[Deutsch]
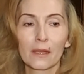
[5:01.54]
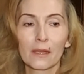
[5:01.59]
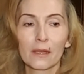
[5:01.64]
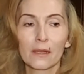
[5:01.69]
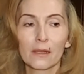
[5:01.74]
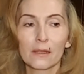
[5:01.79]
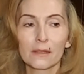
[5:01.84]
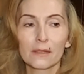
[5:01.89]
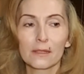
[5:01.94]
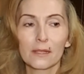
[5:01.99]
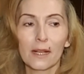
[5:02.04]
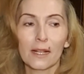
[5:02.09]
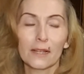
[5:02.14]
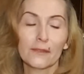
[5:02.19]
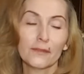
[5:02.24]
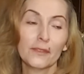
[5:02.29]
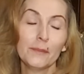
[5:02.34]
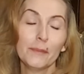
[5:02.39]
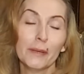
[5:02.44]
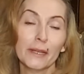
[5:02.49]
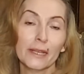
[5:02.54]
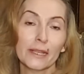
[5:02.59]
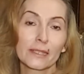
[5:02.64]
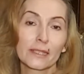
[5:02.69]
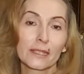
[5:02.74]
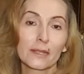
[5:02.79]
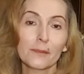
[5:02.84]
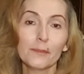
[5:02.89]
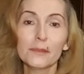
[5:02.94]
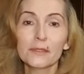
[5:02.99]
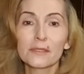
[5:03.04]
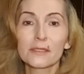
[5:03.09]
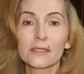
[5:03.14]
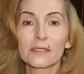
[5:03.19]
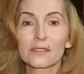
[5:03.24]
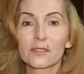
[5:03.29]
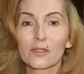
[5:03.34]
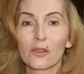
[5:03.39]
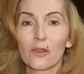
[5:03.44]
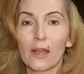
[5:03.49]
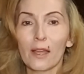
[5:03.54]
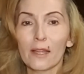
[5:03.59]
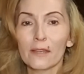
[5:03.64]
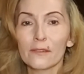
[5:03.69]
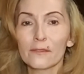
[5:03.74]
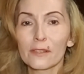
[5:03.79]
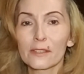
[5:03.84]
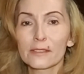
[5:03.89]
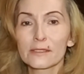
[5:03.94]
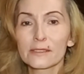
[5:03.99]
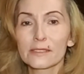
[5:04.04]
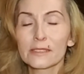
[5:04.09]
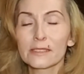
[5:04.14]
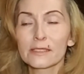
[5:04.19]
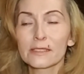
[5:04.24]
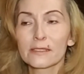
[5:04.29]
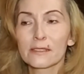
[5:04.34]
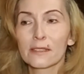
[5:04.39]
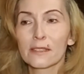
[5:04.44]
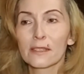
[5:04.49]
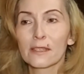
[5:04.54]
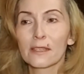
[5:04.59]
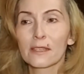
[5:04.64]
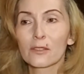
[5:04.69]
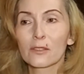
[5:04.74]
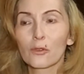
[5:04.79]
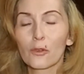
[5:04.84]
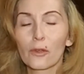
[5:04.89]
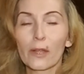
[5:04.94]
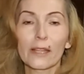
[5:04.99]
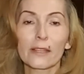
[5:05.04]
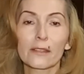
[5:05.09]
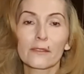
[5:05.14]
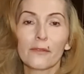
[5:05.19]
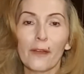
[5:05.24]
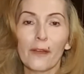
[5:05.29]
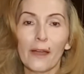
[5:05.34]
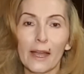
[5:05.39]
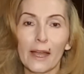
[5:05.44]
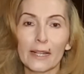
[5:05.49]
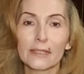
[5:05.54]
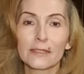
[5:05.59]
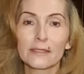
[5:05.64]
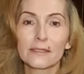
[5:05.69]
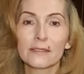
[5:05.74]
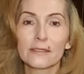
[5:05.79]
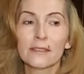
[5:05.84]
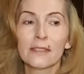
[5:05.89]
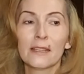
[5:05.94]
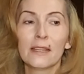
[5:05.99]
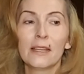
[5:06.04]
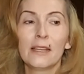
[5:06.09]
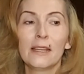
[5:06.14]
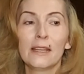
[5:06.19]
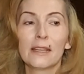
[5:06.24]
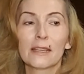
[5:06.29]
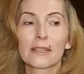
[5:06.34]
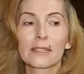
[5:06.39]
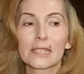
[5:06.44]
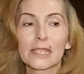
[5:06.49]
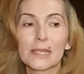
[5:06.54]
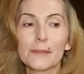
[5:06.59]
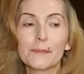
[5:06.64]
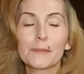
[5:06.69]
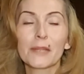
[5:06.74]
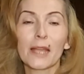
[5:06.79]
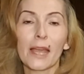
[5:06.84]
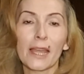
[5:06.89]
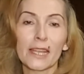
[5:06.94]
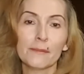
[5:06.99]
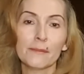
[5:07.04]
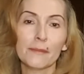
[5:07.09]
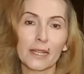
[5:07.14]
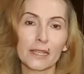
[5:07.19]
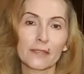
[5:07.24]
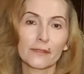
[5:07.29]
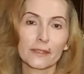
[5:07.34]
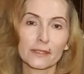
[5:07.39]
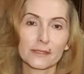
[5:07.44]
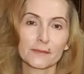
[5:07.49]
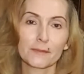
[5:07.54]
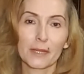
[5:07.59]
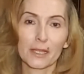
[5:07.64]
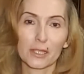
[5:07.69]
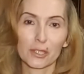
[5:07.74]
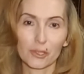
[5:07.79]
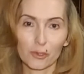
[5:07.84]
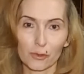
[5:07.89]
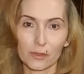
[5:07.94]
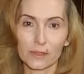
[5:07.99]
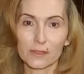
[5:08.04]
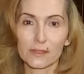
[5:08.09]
halt wie bei einer Grippesaison, einfach sich korrekt verhalten, gibt einem etwas mehr Schutz.